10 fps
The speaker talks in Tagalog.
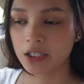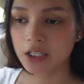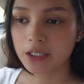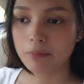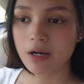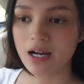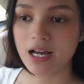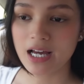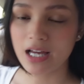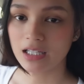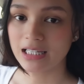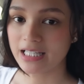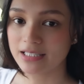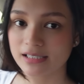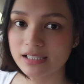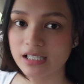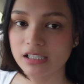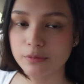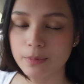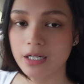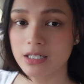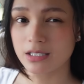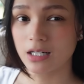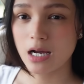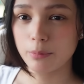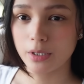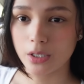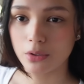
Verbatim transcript: ng mga lenses para sa camera